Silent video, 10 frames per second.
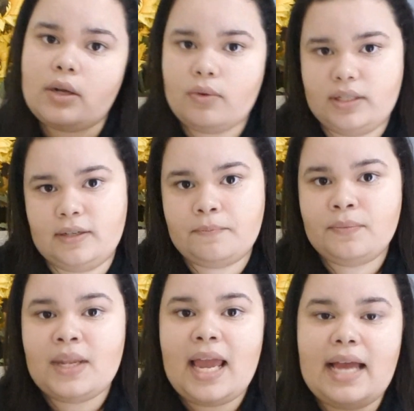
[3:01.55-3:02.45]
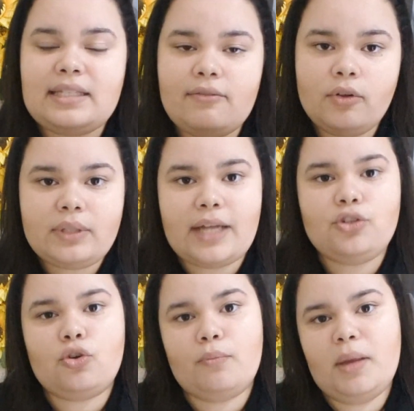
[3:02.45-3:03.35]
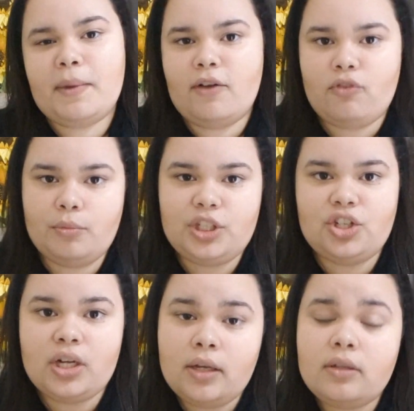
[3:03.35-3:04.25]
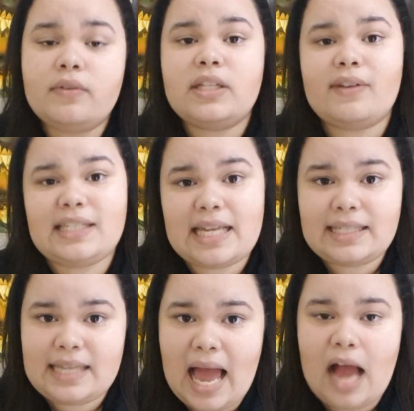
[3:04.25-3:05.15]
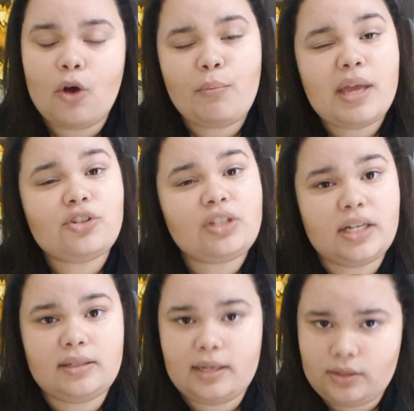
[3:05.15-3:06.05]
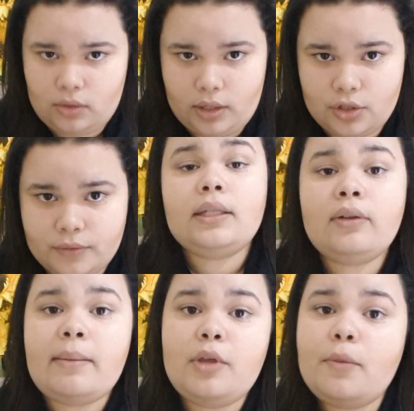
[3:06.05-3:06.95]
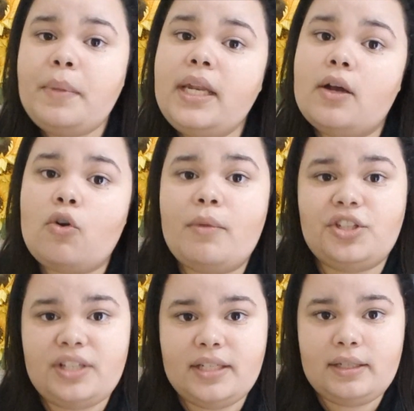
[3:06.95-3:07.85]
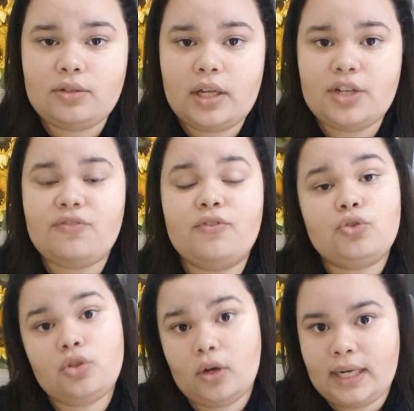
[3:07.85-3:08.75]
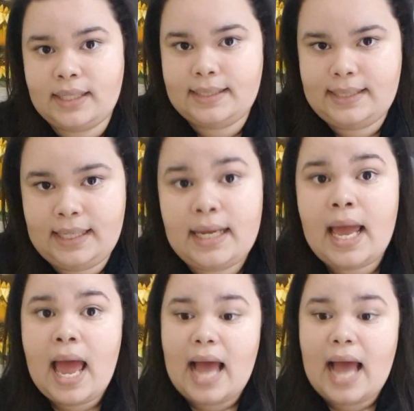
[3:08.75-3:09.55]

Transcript: outra coisa. É essa vontade de comer porque a fome está chegando que você vai saciar comendo de 3 3 horas. Então, na minha opinião, comer de 3 3 horas funciona sim,